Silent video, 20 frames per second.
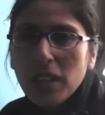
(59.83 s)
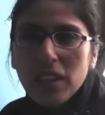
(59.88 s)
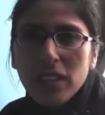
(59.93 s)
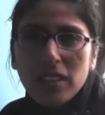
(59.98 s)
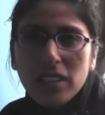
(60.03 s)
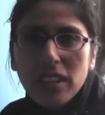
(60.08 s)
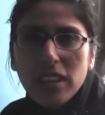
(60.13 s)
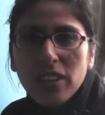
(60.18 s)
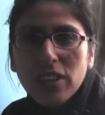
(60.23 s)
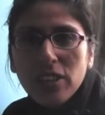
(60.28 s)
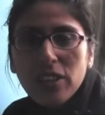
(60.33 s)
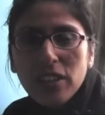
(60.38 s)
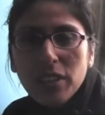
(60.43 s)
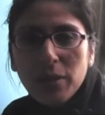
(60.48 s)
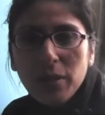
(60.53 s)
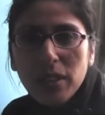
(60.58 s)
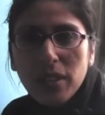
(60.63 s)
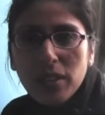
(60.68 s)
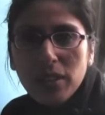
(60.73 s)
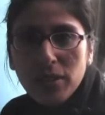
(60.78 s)
La jefa de
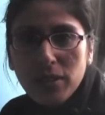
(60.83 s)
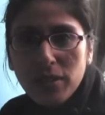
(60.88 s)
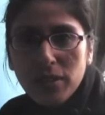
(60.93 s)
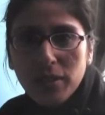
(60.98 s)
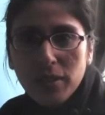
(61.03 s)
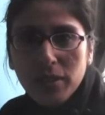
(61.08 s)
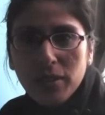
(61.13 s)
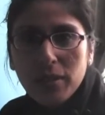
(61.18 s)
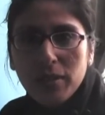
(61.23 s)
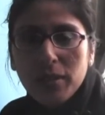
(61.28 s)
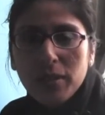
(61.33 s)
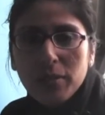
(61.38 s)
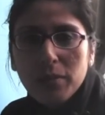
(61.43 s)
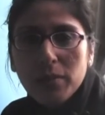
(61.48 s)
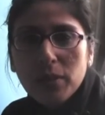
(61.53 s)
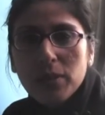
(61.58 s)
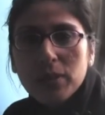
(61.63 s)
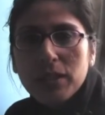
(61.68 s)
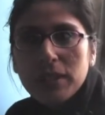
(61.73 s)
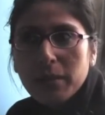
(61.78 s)
inteligencia
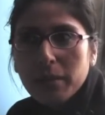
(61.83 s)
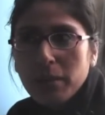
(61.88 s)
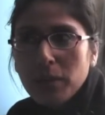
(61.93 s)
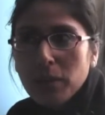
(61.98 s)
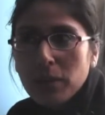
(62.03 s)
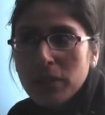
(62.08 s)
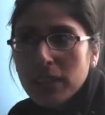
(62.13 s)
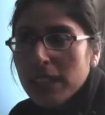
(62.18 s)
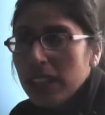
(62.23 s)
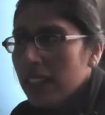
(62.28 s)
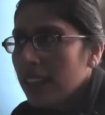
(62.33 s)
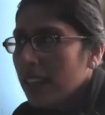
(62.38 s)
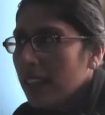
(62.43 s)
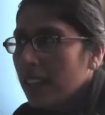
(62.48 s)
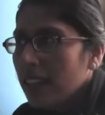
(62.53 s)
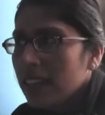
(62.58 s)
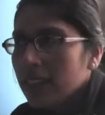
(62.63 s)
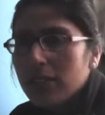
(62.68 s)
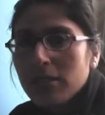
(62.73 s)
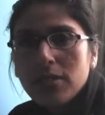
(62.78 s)
sanitaria de la red de
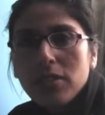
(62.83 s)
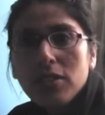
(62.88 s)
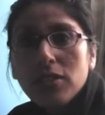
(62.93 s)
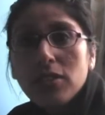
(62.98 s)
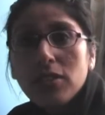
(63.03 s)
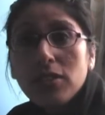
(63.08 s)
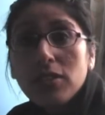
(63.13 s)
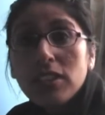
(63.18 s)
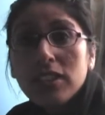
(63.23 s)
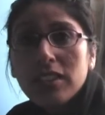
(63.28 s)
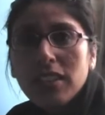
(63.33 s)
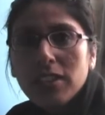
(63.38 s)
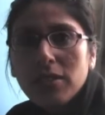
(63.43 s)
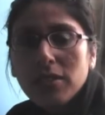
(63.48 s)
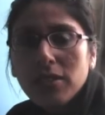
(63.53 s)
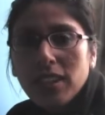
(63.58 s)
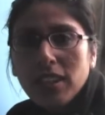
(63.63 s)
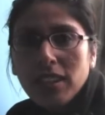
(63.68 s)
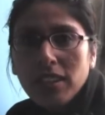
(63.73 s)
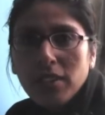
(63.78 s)
salud Pacífico
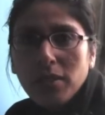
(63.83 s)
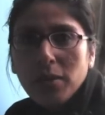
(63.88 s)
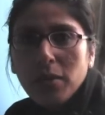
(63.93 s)
Sur,